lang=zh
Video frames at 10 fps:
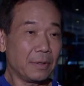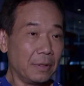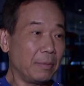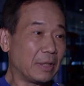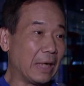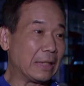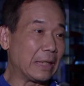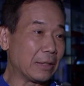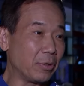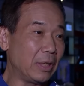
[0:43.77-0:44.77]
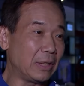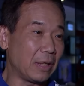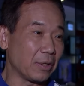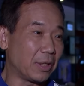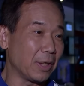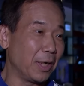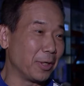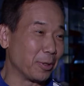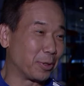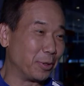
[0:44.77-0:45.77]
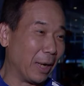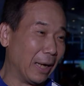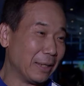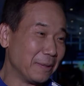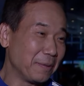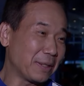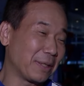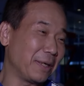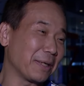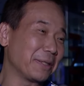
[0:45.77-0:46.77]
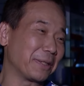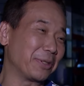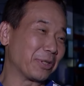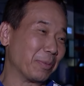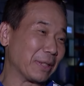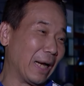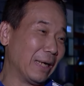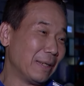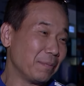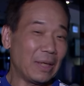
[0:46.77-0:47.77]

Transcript: 市民上讲就一脚踢到二楼去啊，那十二跟十一有什么差？